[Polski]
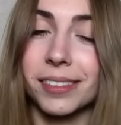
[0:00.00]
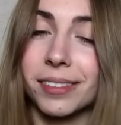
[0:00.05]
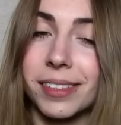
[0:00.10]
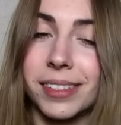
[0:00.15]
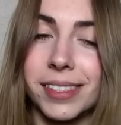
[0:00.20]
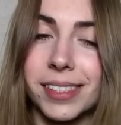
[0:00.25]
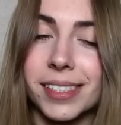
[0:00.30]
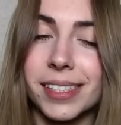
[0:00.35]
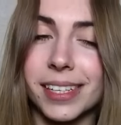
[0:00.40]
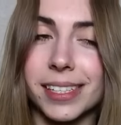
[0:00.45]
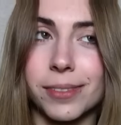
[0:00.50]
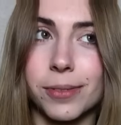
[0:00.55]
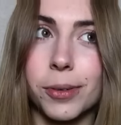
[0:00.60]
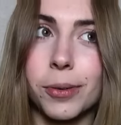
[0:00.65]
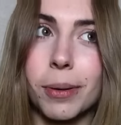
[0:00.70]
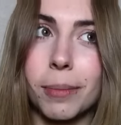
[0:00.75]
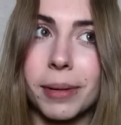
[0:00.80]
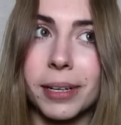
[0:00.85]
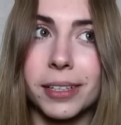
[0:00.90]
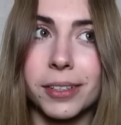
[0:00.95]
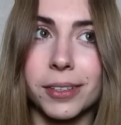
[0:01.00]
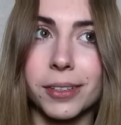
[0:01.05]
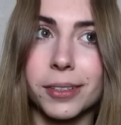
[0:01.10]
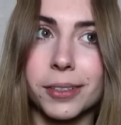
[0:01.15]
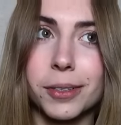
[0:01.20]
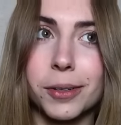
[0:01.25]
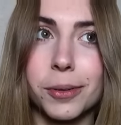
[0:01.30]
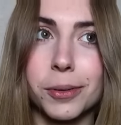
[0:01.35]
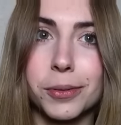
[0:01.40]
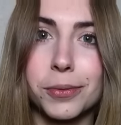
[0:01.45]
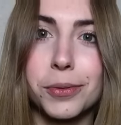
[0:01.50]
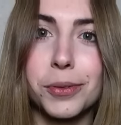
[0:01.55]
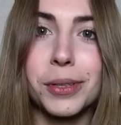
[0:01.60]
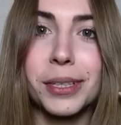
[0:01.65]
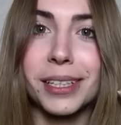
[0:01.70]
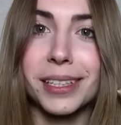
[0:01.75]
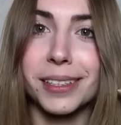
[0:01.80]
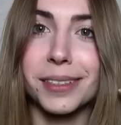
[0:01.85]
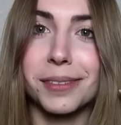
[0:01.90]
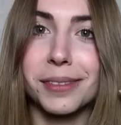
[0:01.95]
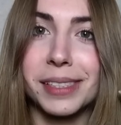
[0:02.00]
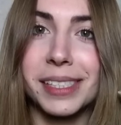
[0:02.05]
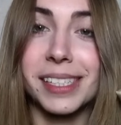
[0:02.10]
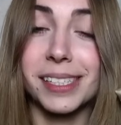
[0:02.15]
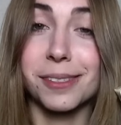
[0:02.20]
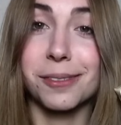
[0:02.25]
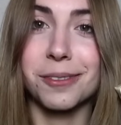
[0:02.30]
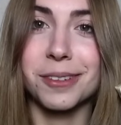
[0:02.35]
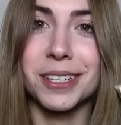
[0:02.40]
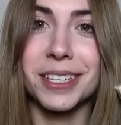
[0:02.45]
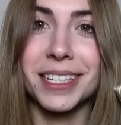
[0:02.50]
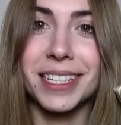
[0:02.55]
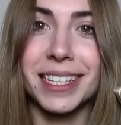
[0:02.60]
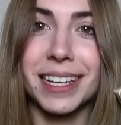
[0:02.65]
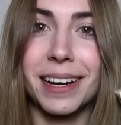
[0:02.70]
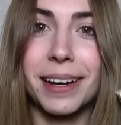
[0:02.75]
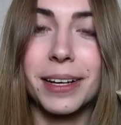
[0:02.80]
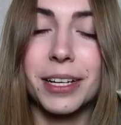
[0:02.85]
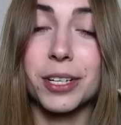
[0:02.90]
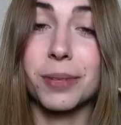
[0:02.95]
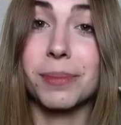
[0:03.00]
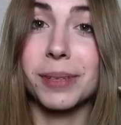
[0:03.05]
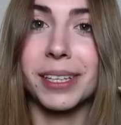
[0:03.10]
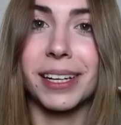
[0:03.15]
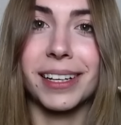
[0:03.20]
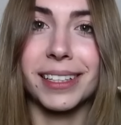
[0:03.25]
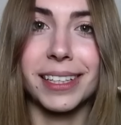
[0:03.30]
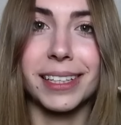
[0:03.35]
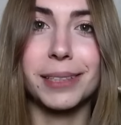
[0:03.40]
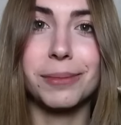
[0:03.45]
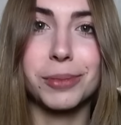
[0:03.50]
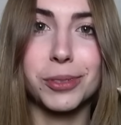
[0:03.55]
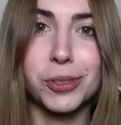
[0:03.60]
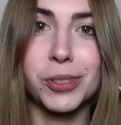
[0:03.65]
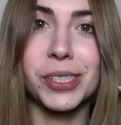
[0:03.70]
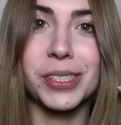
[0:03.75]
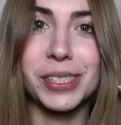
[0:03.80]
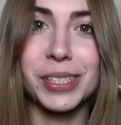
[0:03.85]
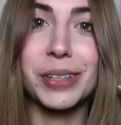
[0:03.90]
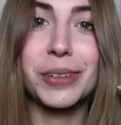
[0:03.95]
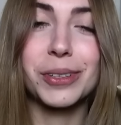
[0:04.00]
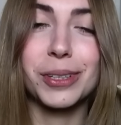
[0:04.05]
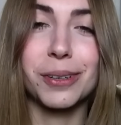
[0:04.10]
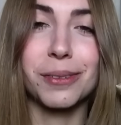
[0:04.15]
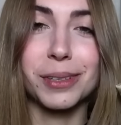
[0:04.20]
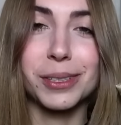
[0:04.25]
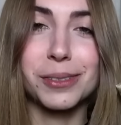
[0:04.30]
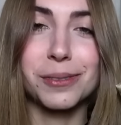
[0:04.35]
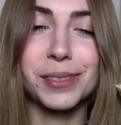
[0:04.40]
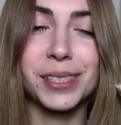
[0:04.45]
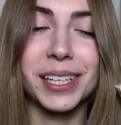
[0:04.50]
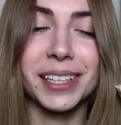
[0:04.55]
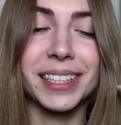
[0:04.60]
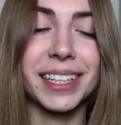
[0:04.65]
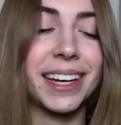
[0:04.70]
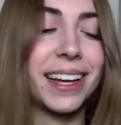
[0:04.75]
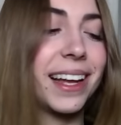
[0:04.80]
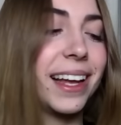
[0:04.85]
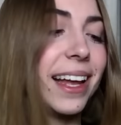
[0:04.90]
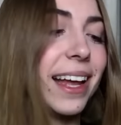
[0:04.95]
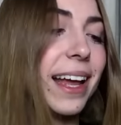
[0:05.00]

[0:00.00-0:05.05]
więc a zwykłe mleko około dwójki, no więc jest różnica, żeby tak na nim codziennie gotować owsiankę,